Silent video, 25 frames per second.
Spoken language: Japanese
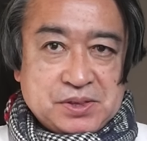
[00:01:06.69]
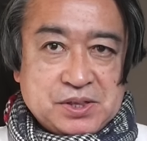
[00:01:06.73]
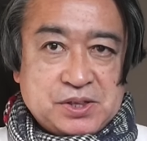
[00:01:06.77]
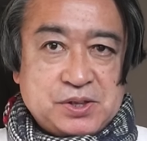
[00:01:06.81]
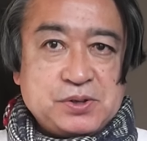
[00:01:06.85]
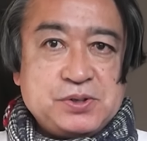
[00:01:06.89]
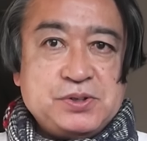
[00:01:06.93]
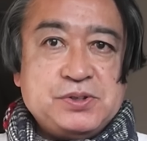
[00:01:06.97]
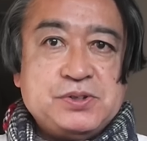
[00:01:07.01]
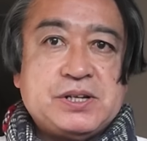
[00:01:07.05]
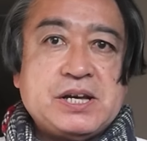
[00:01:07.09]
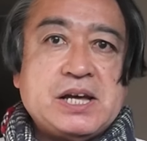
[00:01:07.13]

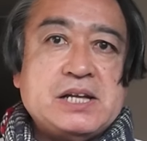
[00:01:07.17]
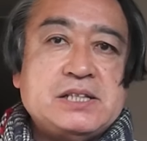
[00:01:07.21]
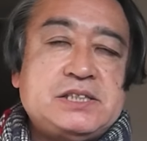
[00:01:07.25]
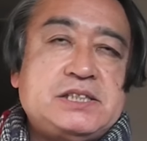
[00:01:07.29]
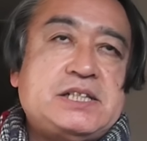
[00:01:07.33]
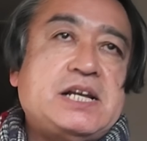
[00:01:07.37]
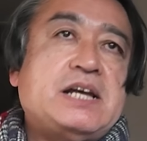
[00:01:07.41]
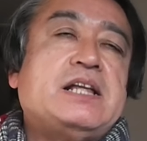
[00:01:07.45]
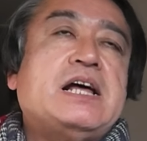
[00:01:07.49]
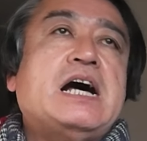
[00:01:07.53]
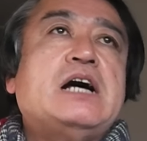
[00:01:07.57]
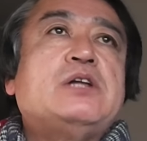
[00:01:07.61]
という感
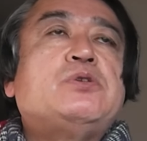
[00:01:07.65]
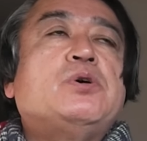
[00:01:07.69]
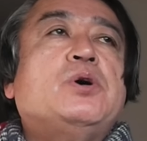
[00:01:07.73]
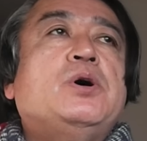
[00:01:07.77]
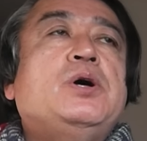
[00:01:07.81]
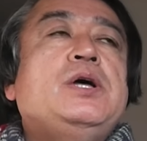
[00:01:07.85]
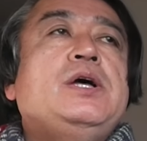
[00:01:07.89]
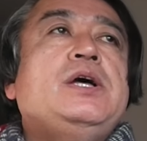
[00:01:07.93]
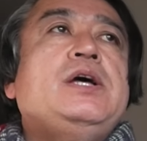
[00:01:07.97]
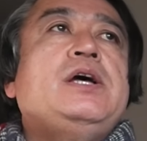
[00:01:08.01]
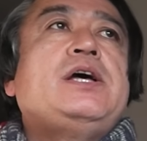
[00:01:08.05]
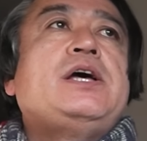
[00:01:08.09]
じで。あ
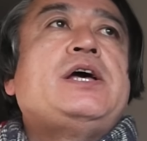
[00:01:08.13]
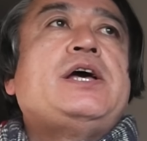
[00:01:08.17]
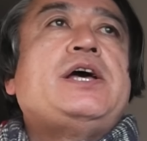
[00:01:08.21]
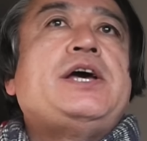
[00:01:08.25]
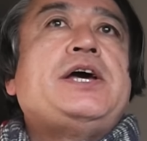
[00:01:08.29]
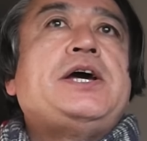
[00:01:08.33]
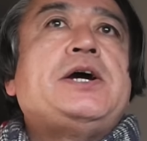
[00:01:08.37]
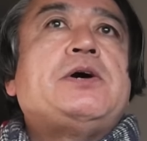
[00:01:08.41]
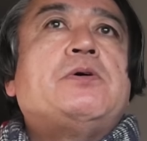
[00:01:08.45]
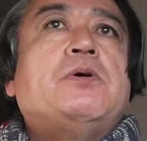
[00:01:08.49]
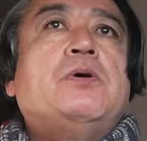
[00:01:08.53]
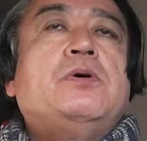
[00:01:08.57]
と、
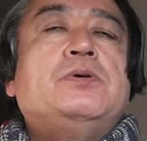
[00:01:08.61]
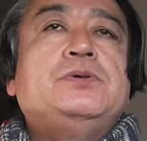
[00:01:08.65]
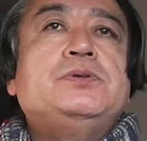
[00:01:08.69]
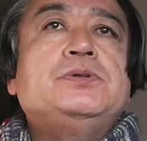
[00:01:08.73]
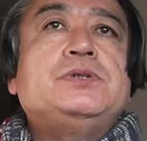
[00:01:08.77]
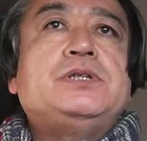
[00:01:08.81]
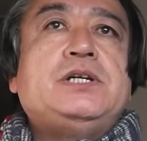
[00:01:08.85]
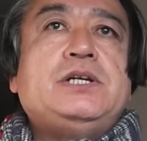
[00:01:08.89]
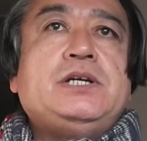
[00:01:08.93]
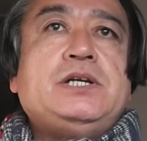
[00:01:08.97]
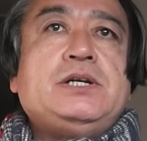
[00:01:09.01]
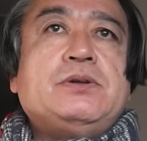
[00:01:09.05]
えー、こう
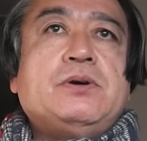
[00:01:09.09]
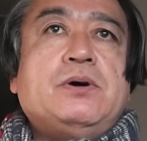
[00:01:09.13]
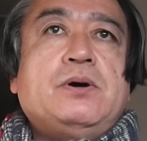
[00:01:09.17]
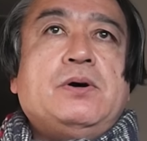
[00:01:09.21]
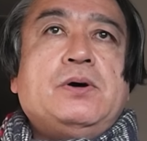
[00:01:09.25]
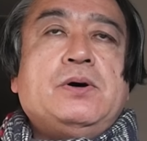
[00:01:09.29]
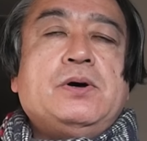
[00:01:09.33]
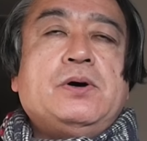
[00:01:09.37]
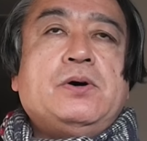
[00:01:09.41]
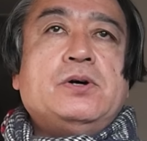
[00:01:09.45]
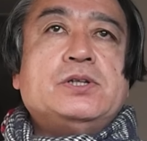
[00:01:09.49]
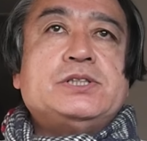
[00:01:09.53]
ルーキー
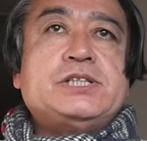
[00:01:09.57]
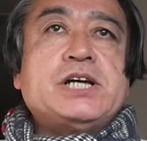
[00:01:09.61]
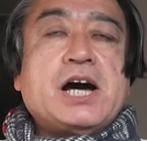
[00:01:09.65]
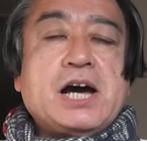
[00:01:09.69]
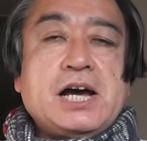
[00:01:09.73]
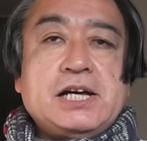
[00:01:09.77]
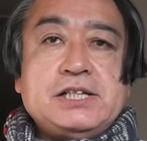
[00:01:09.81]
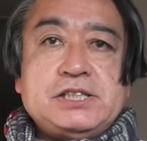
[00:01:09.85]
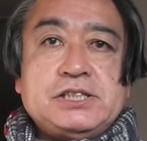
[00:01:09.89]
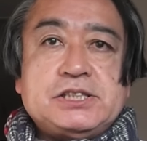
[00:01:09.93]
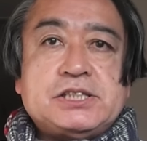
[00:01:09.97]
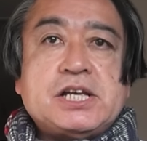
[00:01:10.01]
の社
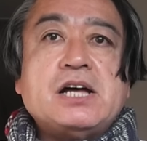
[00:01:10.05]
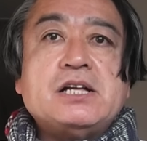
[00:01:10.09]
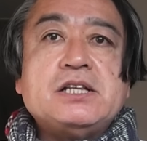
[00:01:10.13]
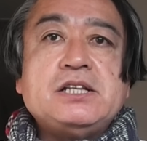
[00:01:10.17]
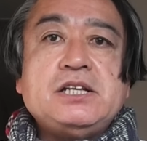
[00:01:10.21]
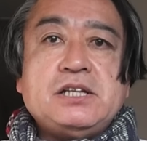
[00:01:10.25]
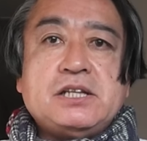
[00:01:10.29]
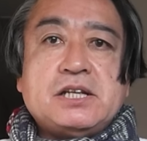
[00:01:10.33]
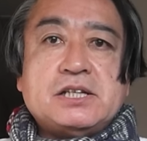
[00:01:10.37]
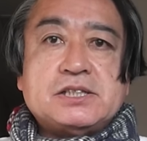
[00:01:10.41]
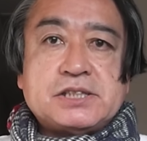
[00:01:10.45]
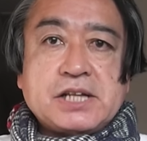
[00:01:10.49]
会人3
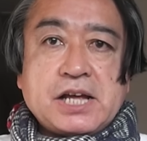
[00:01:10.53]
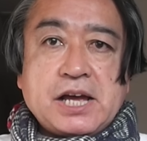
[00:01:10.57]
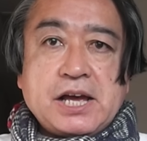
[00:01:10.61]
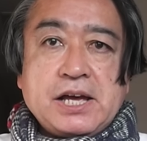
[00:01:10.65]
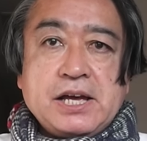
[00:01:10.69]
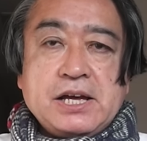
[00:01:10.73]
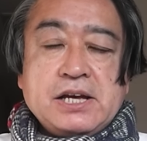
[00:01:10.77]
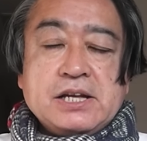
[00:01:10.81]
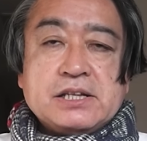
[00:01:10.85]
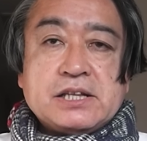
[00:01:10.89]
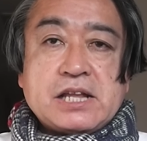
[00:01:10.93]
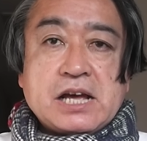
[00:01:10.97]
人です
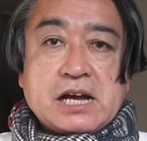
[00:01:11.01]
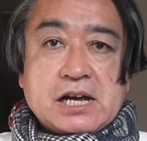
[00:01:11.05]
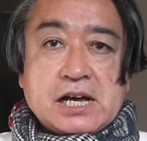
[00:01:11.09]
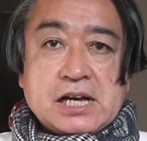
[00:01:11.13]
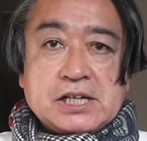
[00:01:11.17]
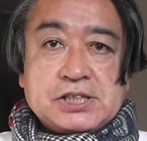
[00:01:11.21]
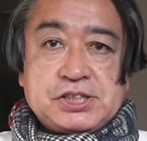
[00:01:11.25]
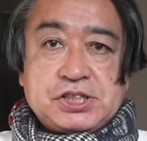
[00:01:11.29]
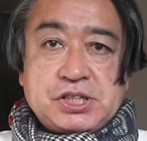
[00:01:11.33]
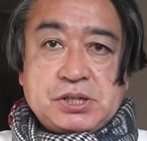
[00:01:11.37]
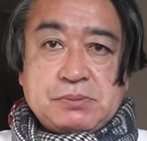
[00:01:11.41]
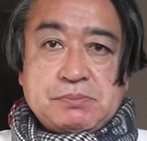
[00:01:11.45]
ね。
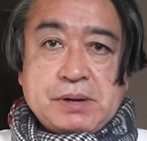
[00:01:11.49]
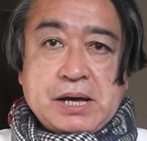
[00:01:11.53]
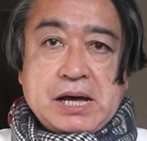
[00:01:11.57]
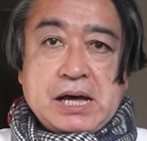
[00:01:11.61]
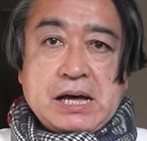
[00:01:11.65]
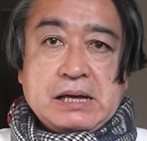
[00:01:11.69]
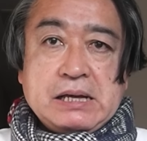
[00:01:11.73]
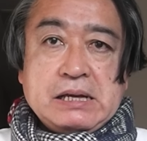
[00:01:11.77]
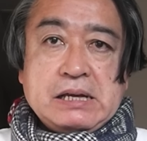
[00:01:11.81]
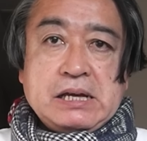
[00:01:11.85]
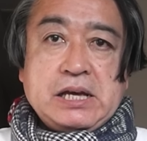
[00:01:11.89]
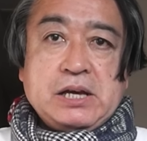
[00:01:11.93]
高
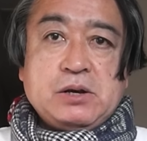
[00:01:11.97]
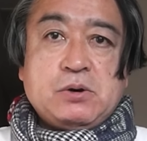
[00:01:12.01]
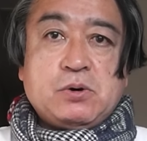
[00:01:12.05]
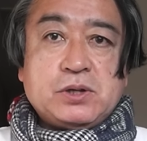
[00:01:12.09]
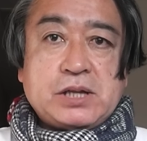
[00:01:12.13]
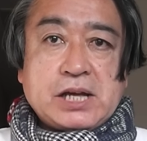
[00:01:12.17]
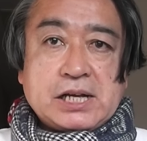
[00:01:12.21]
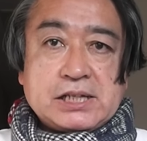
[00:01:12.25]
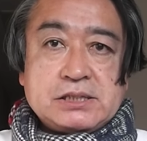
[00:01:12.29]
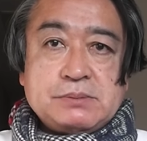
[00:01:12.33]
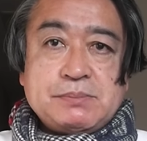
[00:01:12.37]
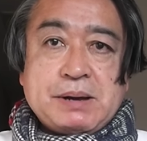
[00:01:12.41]
島、小
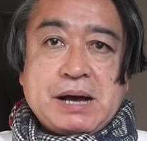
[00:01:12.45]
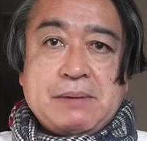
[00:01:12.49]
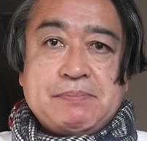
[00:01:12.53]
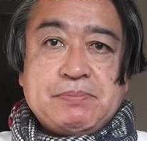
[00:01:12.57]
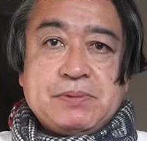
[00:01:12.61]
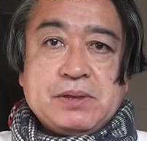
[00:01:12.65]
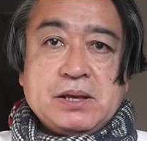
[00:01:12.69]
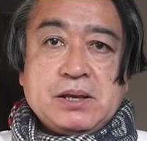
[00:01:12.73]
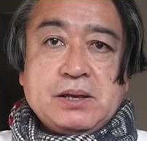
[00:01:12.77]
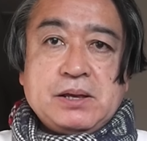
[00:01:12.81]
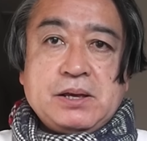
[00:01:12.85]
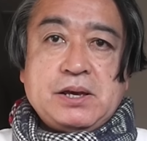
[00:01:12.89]
田
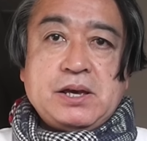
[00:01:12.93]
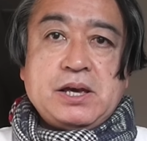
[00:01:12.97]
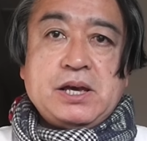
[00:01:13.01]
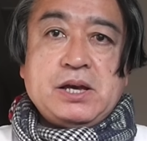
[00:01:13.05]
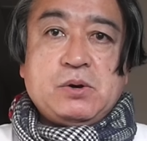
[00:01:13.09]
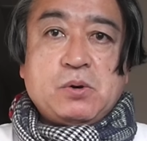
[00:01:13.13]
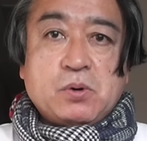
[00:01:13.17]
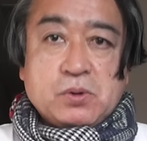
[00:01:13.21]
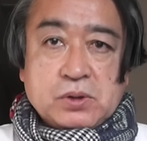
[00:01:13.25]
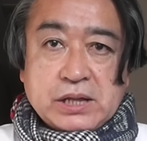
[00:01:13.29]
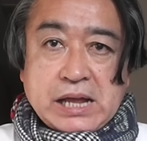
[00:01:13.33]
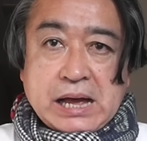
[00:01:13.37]
島、
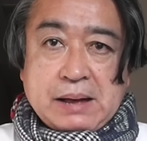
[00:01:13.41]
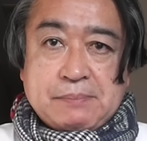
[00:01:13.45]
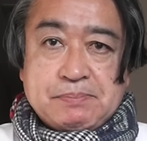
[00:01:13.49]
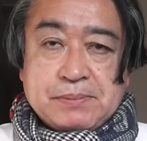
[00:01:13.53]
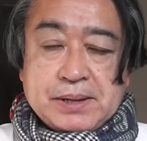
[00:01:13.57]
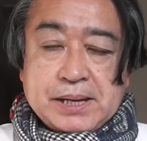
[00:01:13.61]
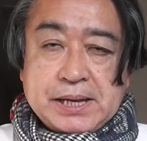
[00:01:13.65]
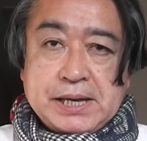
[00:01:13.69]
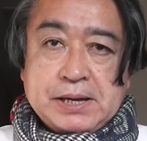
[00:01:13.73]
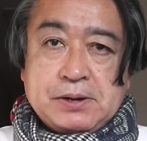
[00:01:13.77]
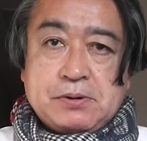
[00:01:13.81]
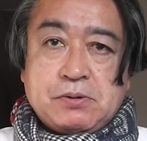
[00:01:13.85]
えー、権田、
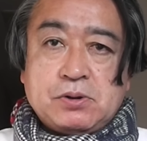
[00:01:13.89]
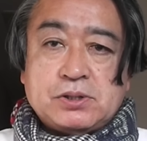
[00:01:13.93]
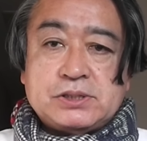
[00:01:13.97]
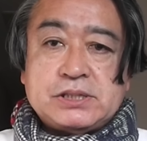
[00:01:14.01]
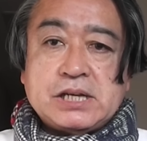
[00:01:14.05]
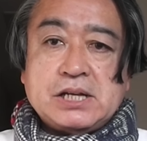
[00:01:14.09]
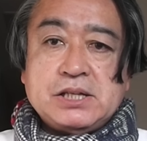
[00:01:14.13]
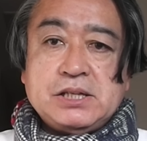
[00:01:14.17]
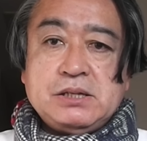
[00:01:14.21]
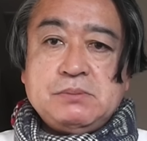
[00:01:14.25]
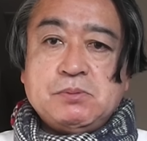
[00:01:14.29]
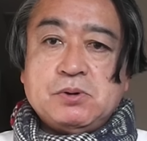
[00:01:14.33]
えー、この
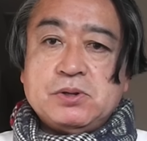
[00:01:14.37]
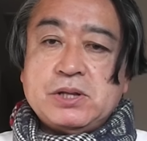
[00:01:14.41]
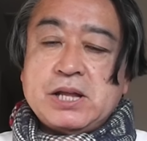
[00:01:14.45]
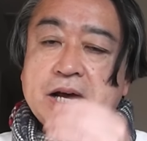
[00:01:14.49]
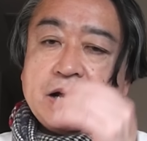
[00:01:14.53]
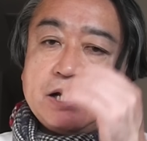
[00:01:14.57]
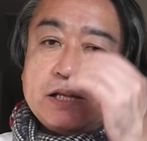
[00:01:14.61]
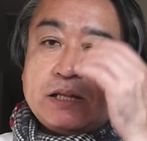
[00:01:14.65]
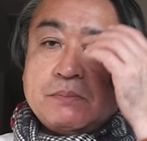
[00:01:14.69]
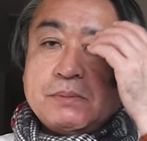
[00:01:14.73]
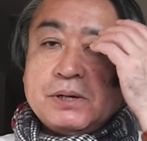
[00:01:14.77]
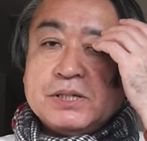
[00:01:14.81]
3人も
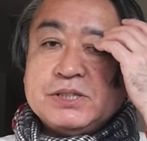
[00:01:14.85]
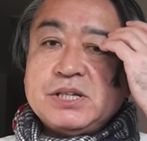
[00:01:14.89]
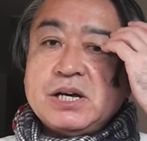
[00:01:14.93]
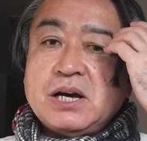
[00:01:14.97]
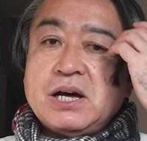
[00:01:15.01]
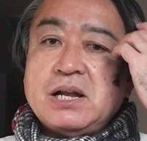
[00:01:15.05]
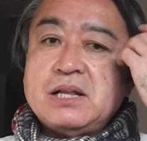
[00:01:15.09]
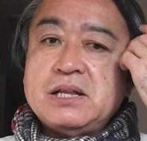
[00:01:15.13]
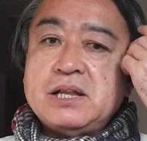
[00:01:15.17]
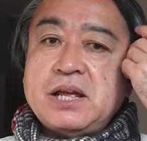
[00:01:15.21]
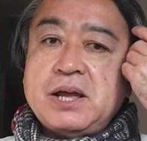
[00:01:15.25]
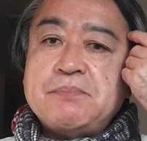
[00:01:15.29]
投げてました
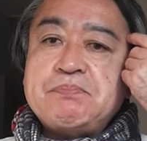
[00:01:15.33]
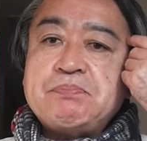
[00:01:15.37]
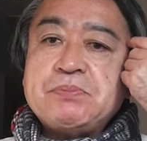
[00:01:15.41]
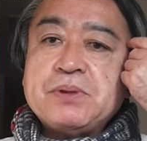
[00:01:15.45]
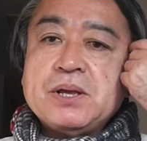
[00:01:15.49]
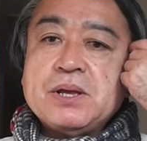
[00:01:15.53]
からね。